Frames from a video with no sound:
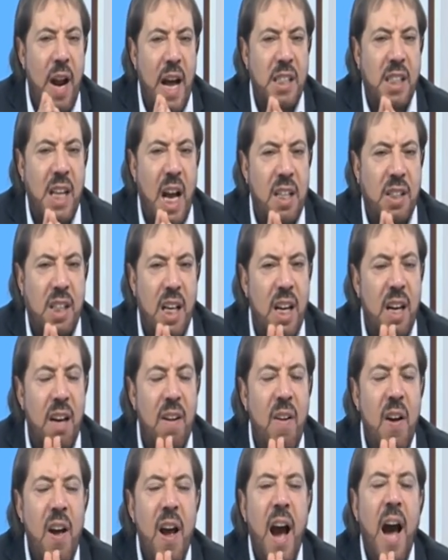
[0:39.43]

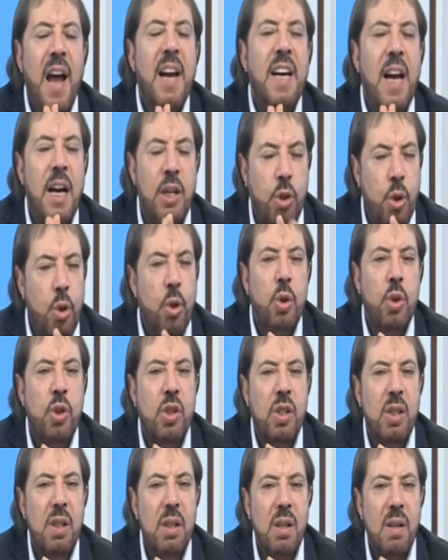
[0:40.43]
اساسي هل
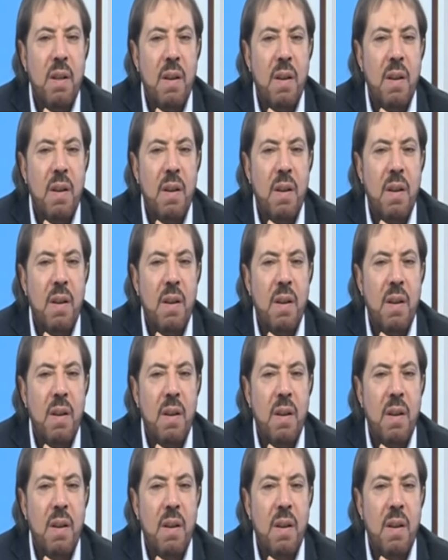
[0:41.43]
يجوز